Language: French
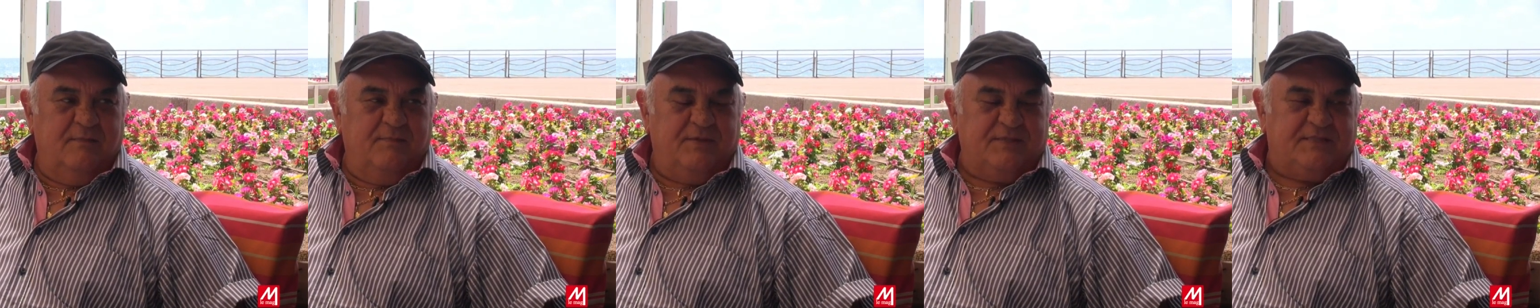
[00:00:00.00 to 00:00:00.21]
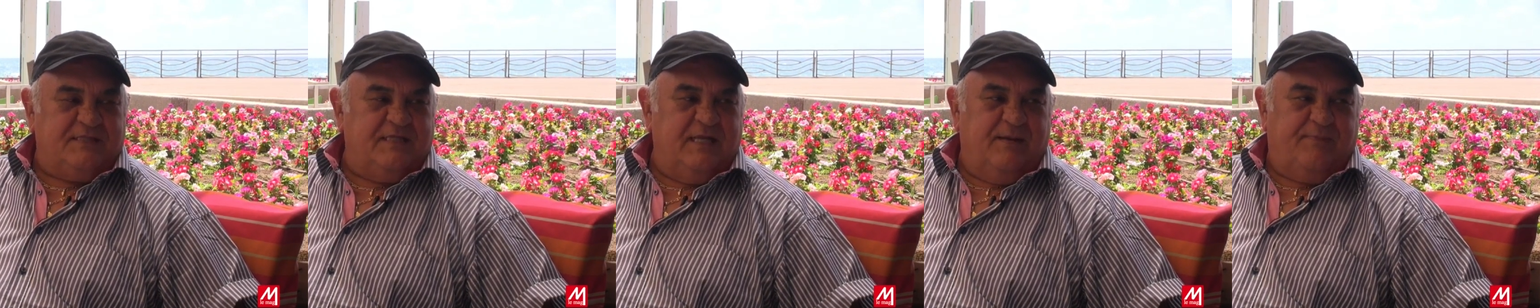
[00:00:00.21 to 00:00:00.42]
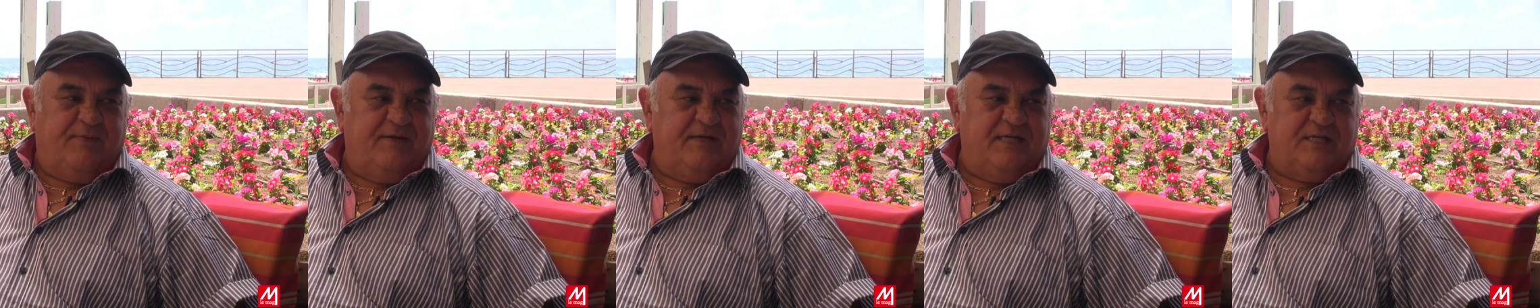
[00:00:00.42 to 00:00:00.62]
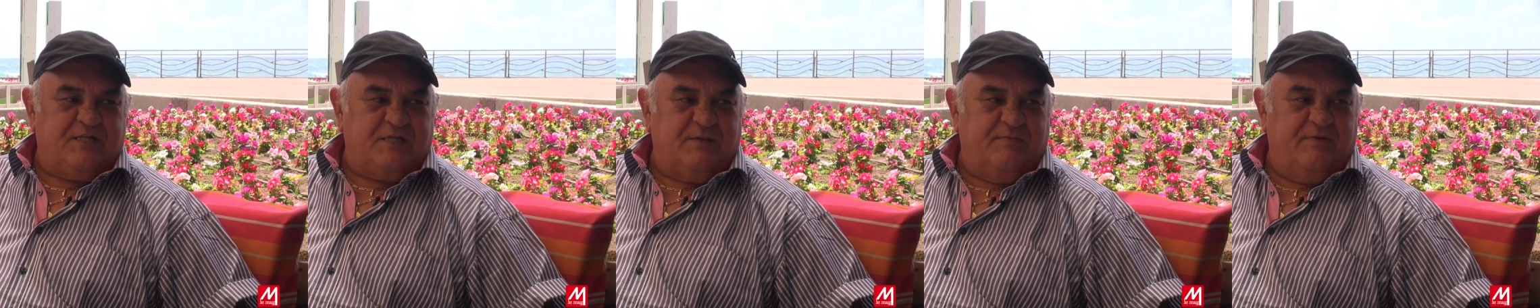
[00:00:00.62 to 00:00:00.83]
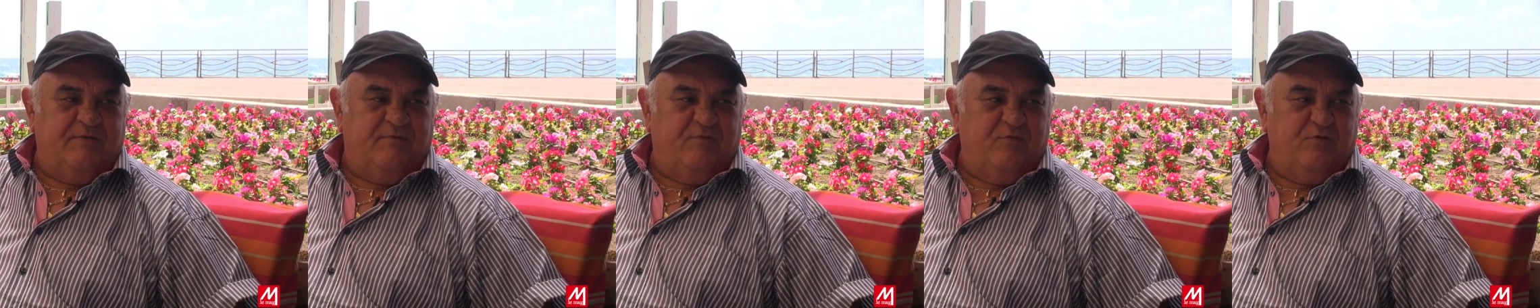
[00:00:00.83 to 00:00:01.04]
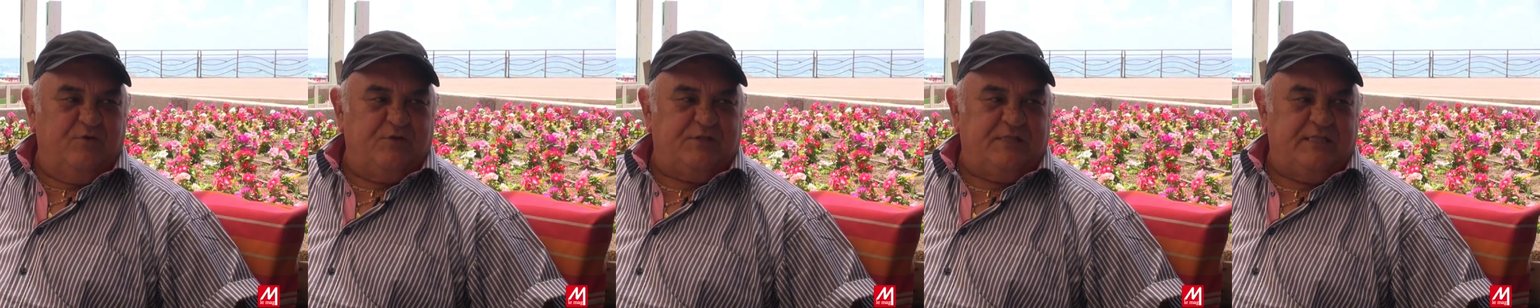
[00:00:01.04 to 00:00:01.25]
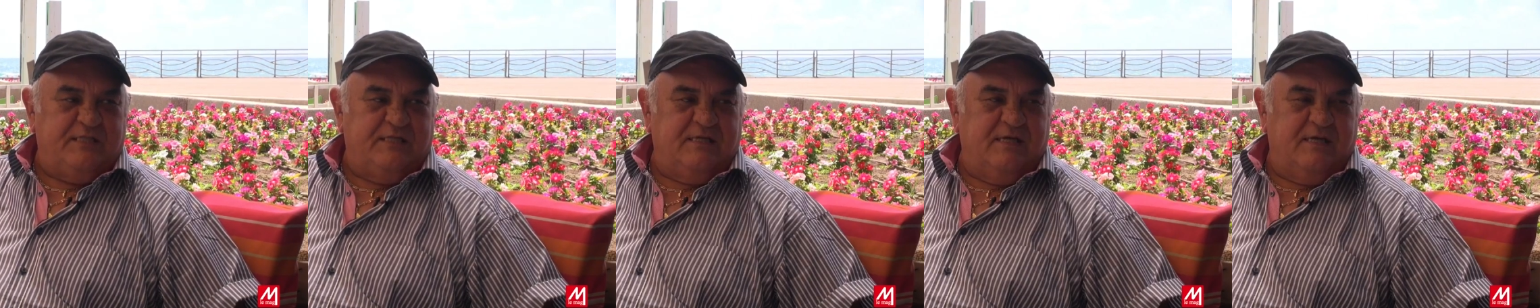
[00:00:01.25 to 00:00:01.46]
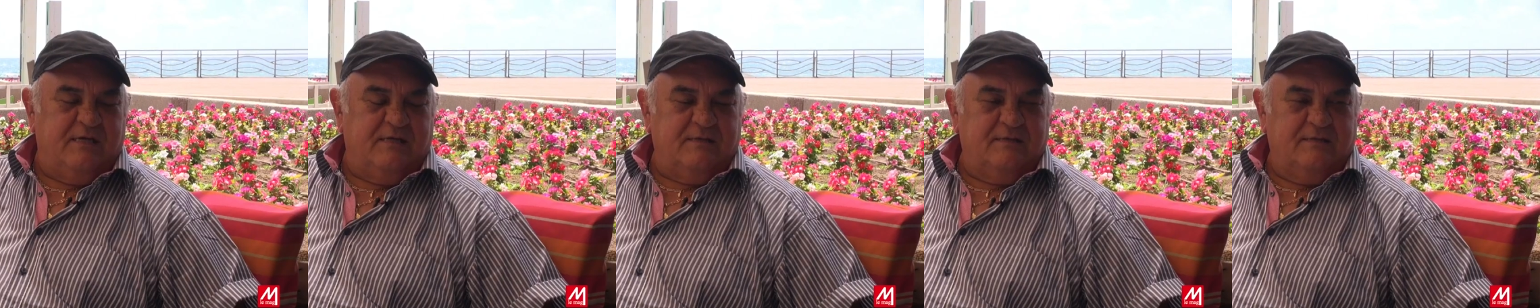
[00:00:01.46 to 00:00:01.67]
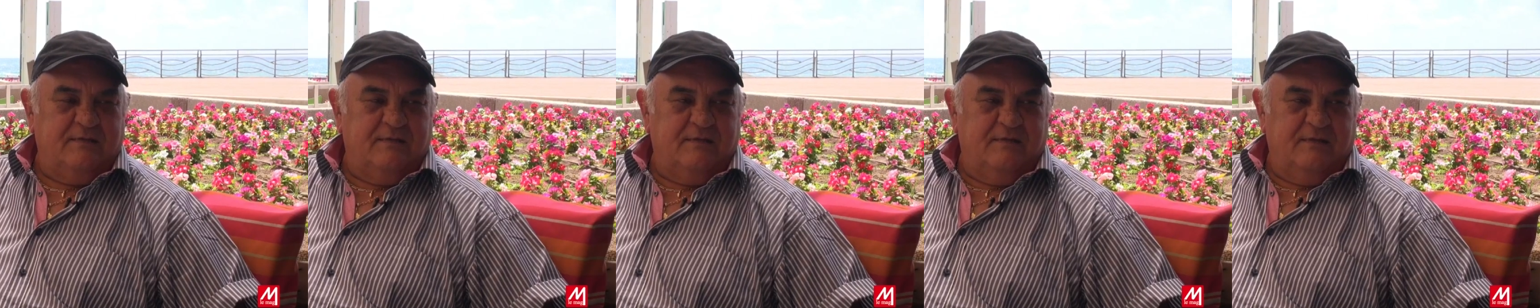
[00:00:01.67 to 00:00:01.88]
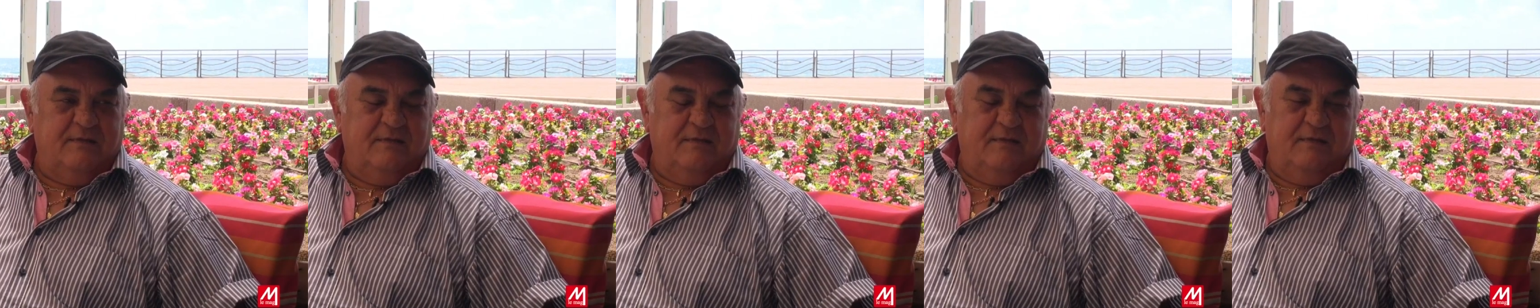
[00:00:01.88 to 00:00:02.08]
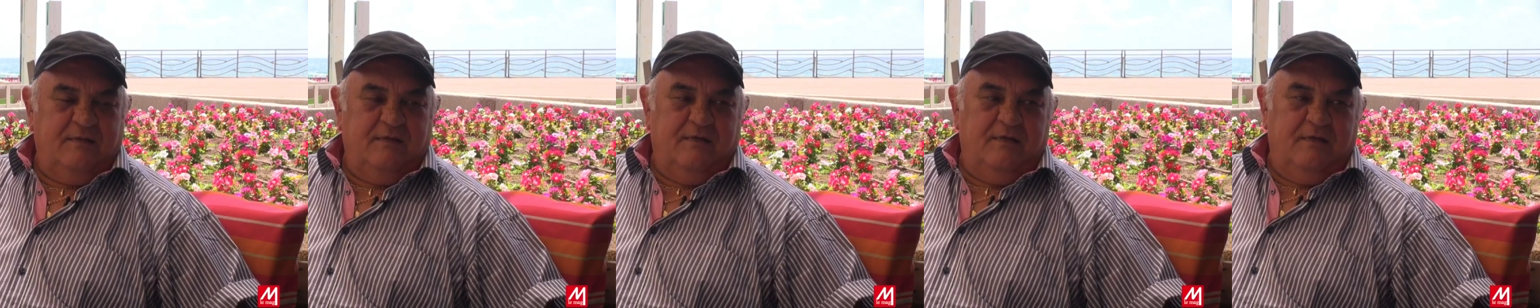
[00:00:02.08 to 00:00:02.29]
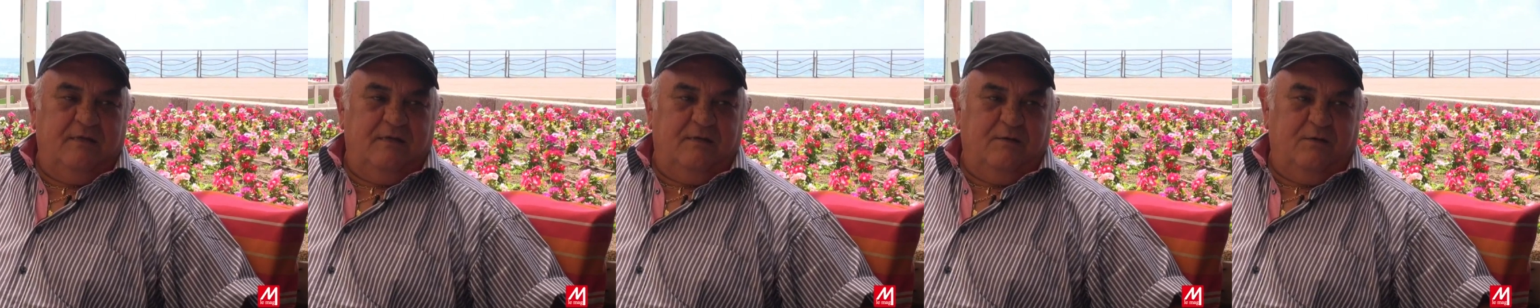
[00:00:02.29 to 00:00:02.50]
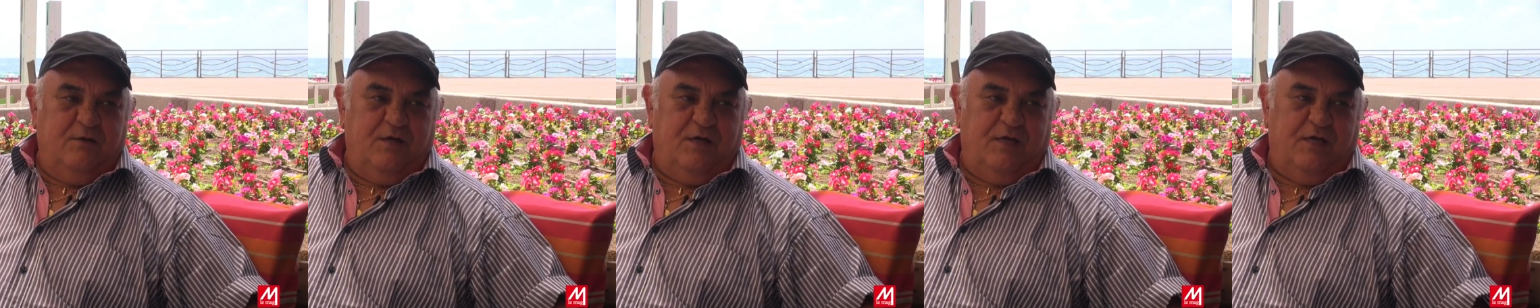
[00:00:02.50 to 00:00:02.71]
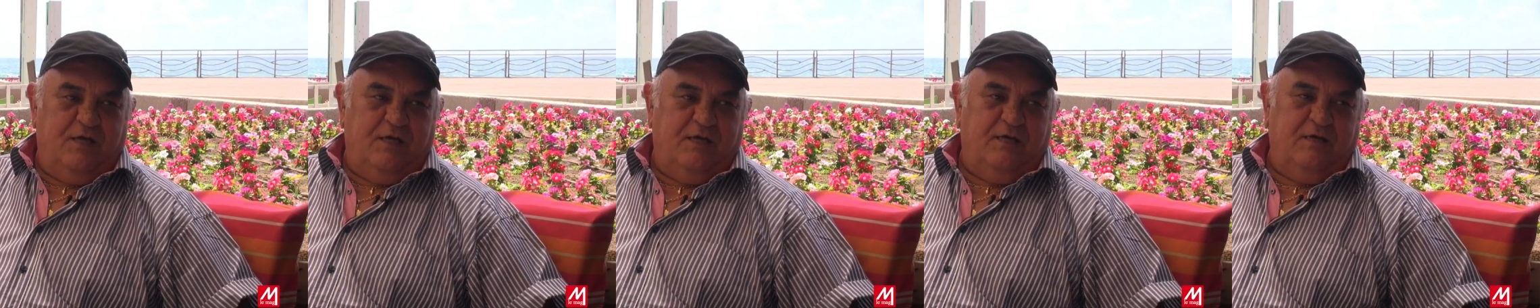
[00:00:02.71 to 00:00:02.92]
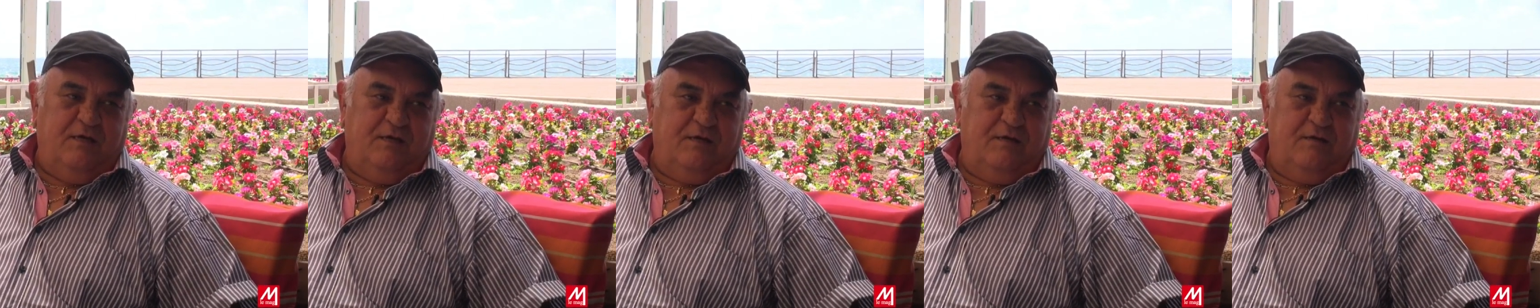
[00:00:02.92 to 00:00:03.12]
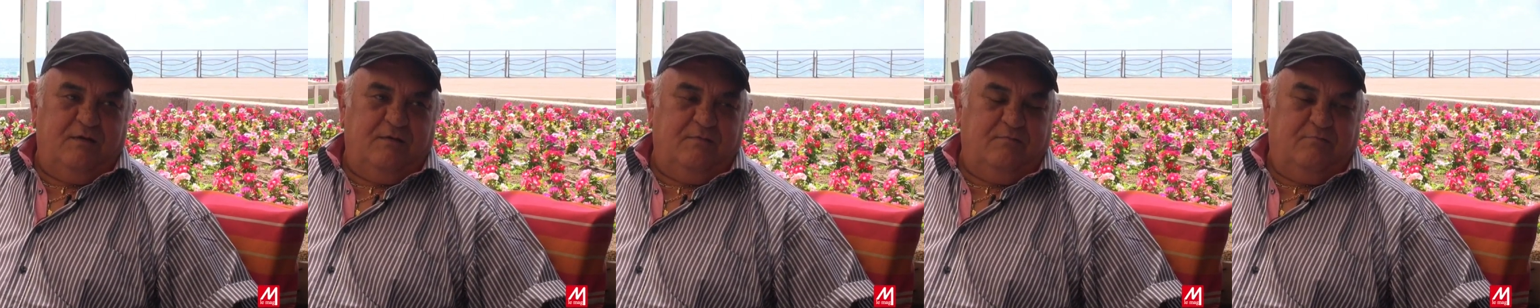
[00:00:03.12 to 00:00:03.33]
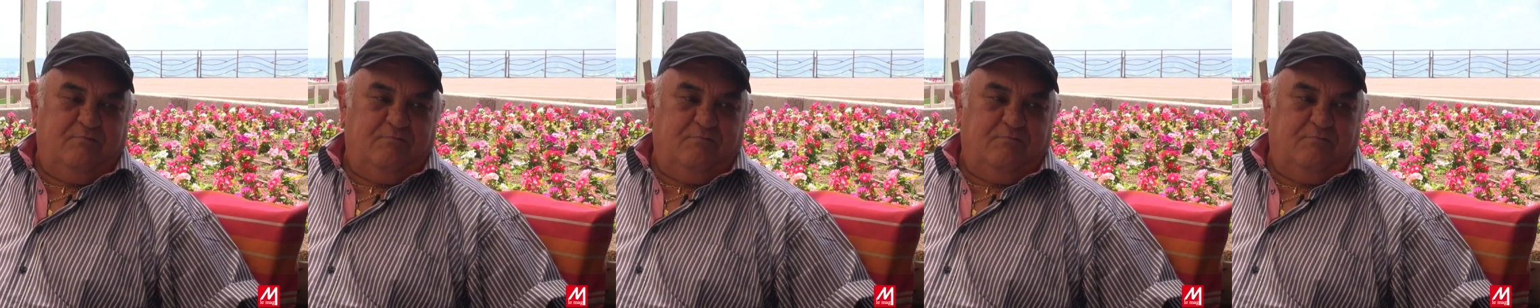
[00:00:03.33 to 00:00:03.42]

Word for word: parce qu'il n'a jamais voulu signer. Et,